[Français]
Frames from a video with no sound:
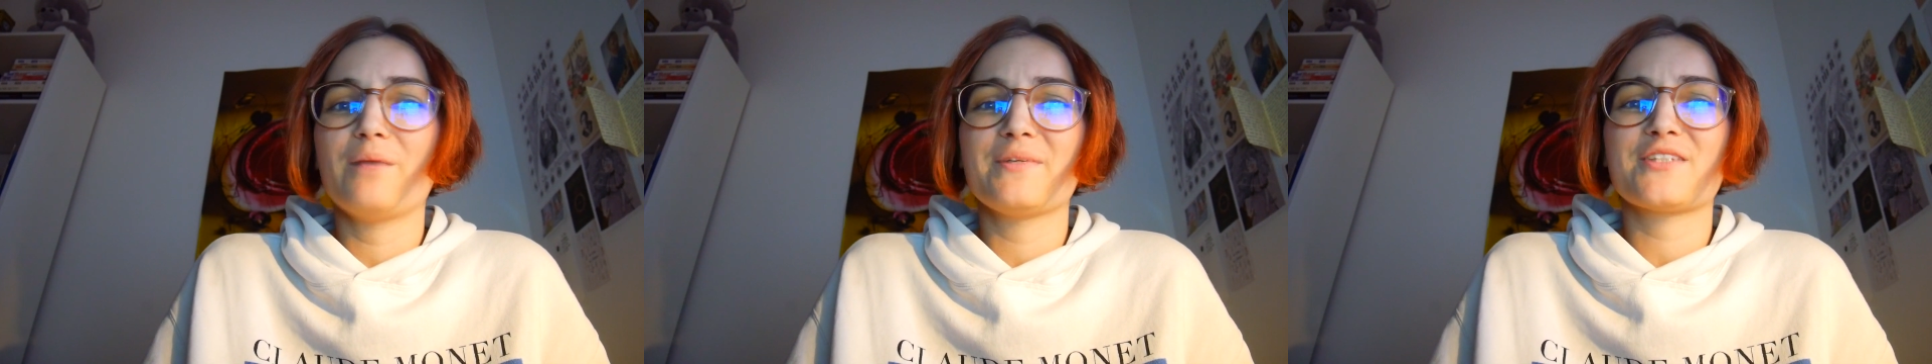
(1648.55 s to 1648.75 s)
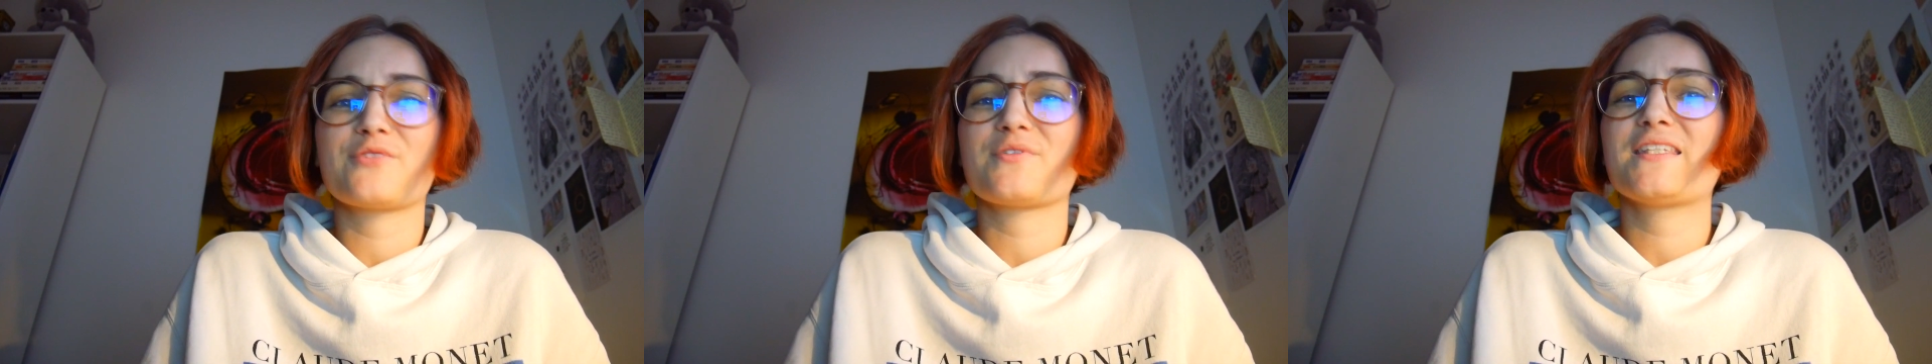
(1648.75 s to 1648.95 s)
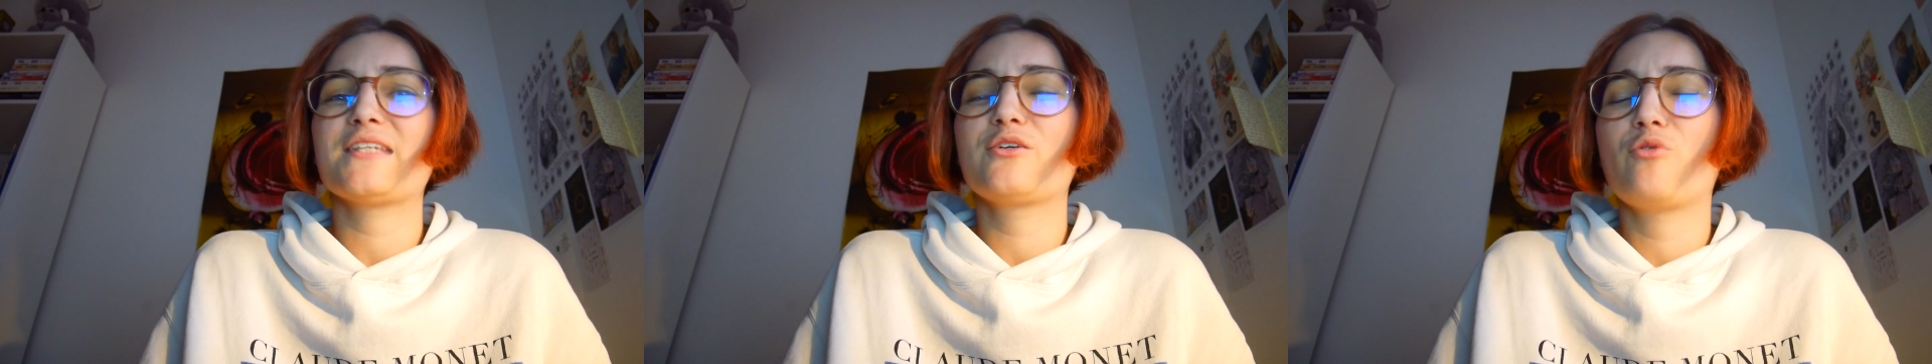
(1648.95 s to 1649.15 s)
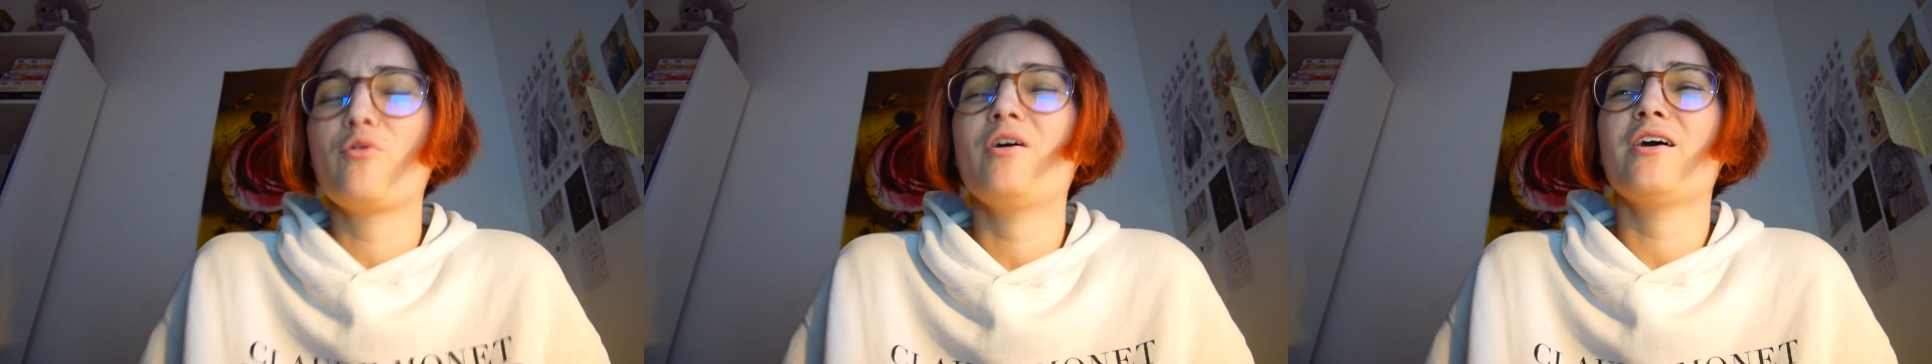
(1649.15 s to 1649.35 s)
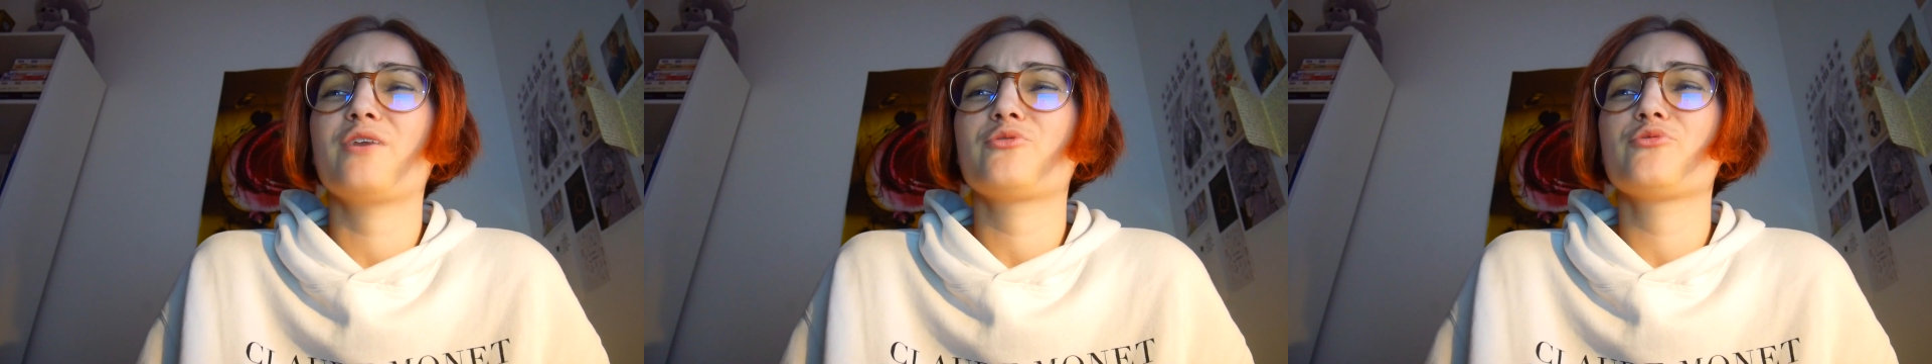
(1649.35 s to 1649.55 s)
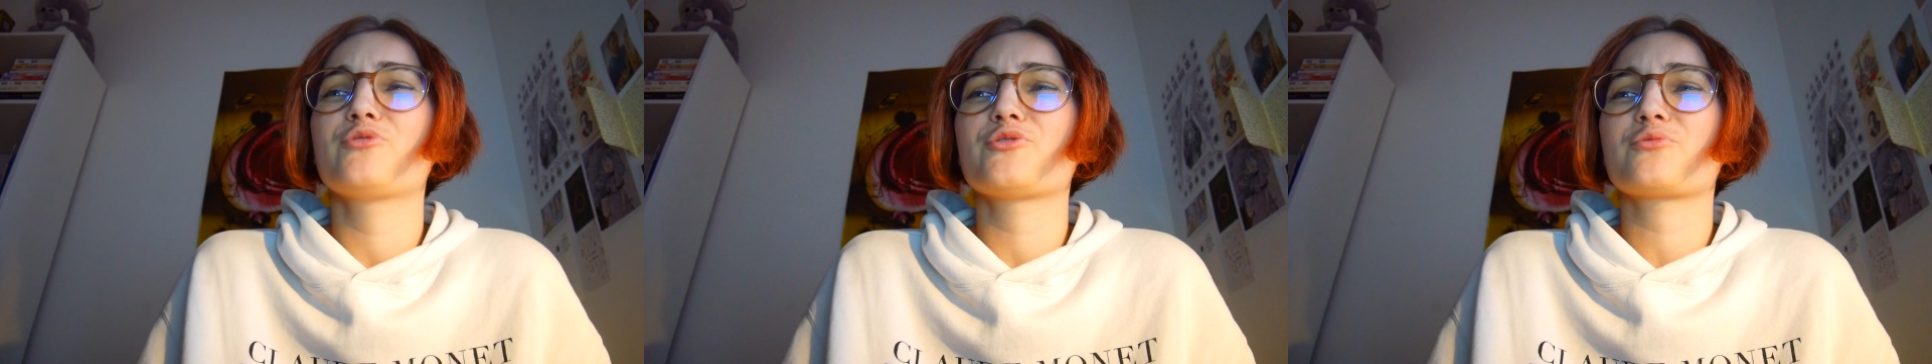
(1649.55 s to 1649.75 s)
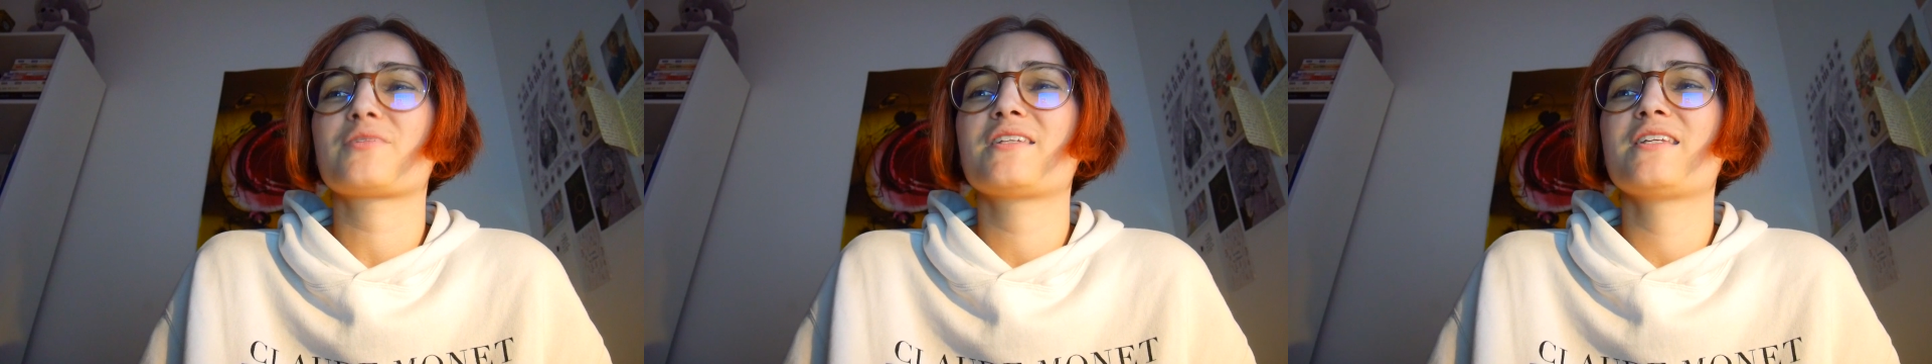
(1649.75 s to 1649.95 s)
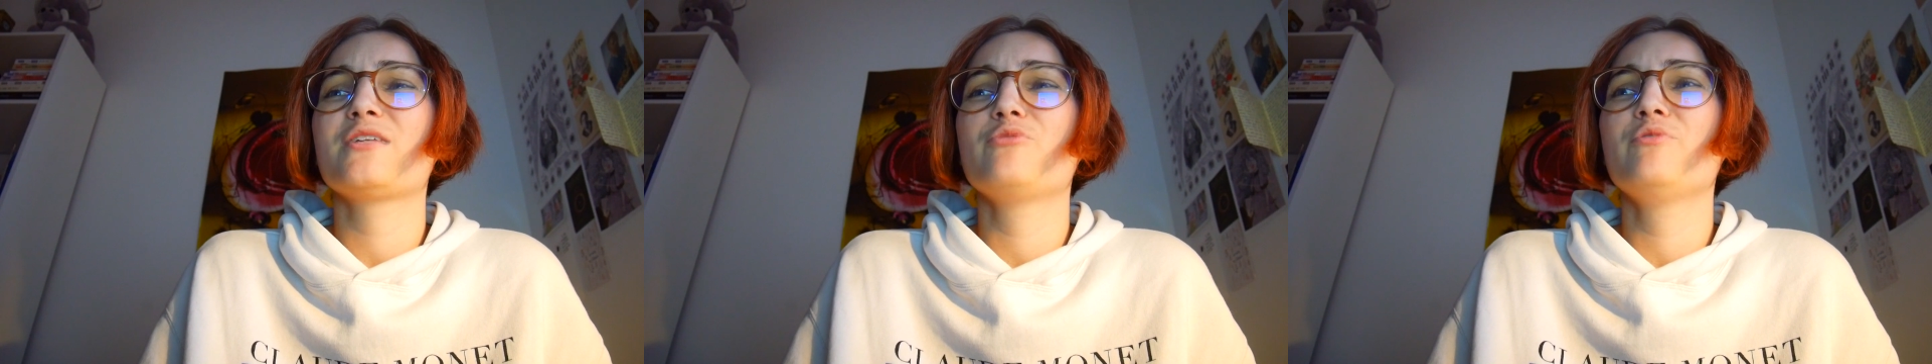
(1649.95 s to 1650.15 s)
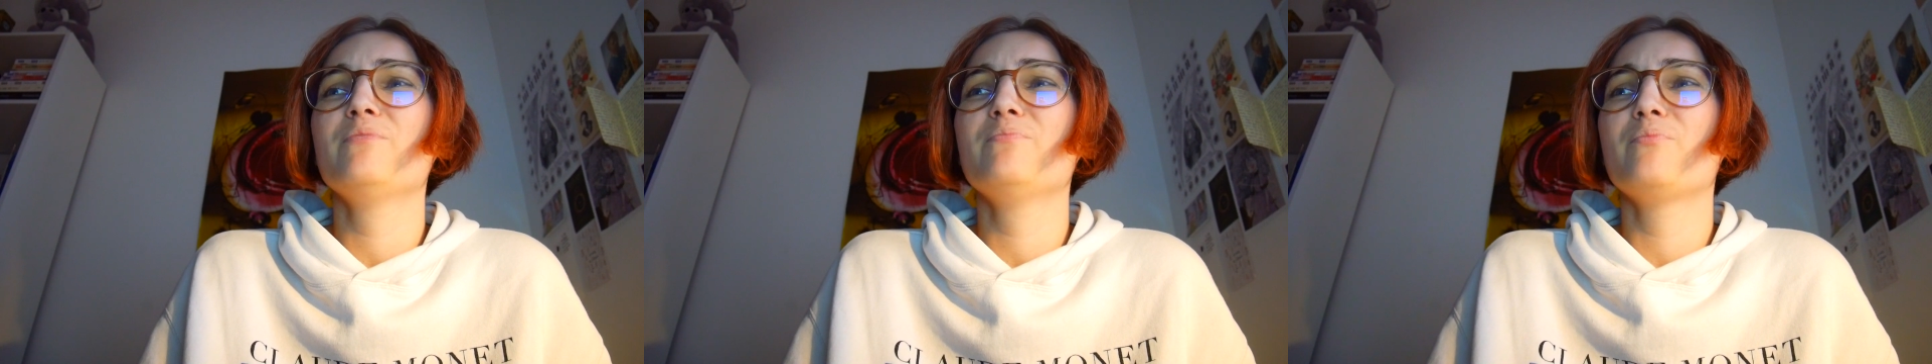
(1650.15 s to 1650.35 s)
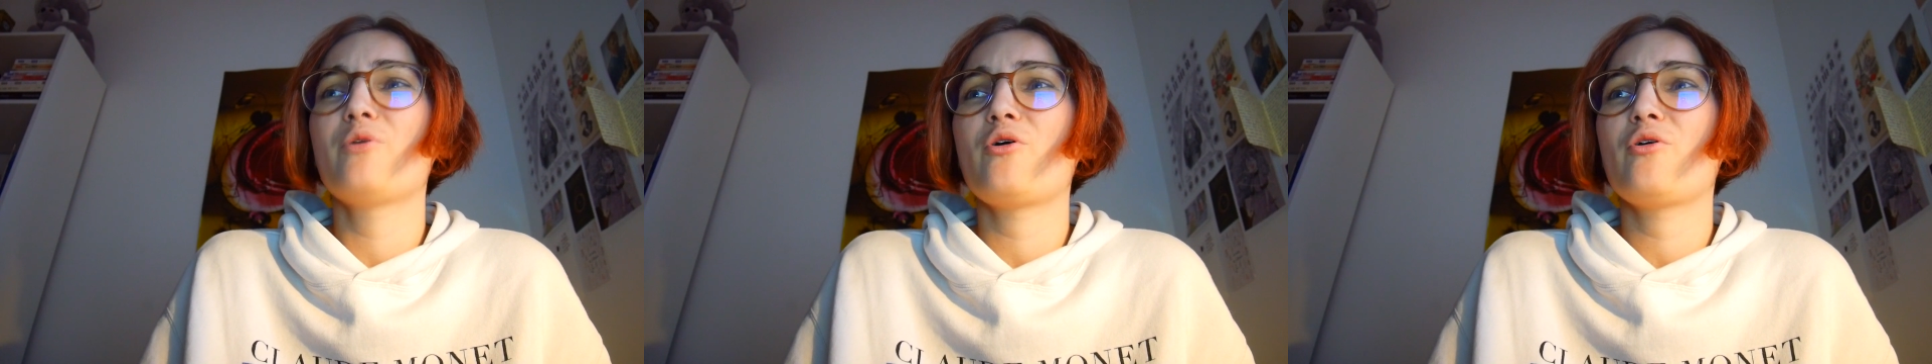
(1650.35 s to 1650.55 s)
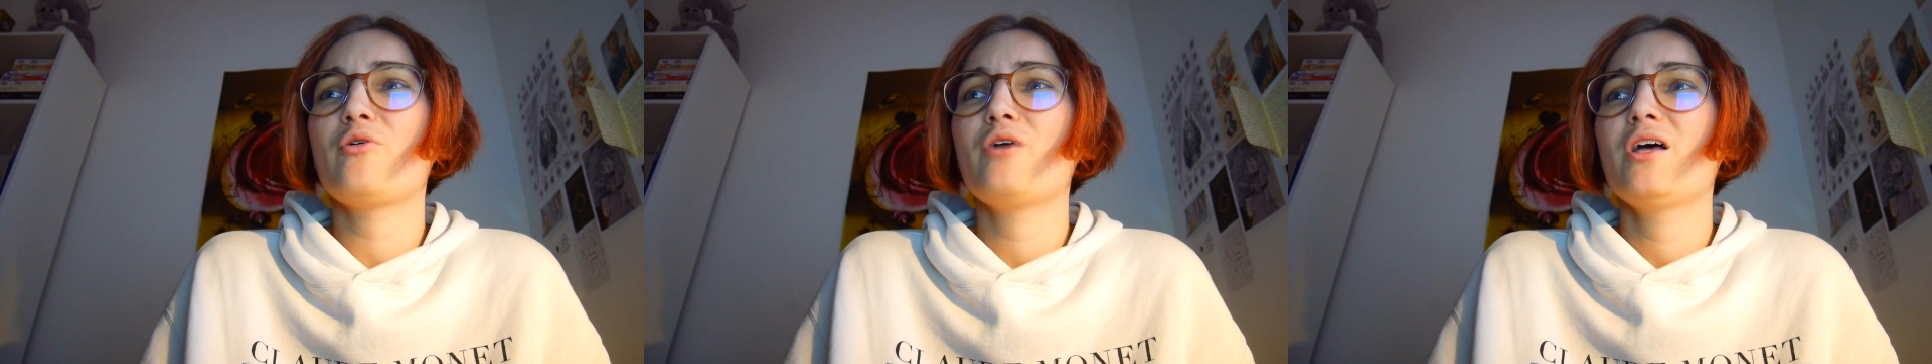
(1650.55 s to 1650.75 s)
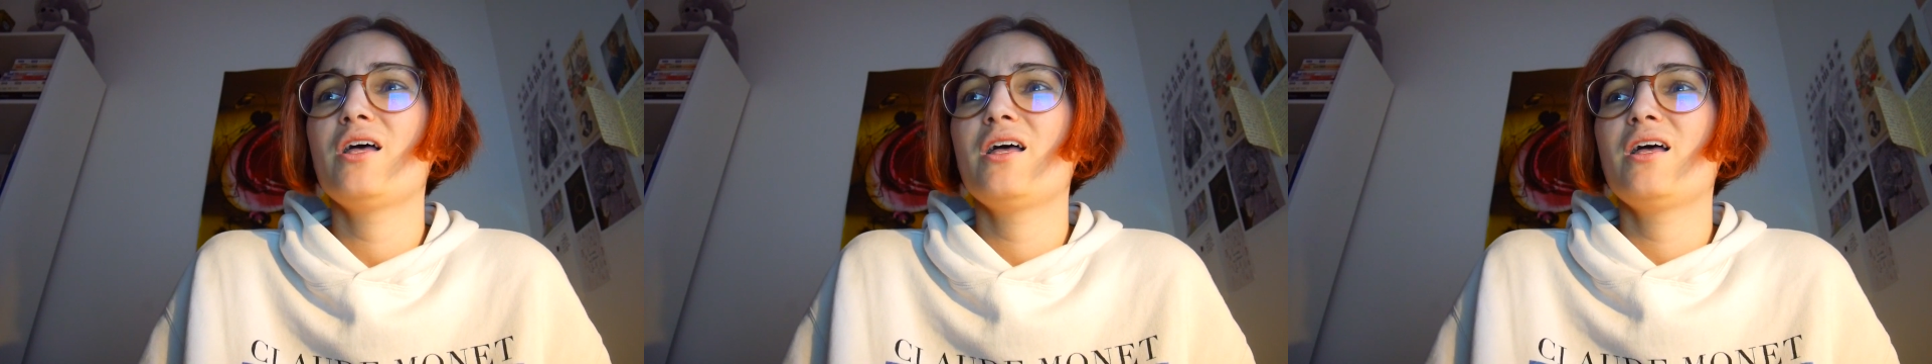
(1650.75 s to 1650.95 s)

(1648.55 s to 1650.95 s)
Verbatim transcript: mais sans y croire, tu sens qu'il lui ment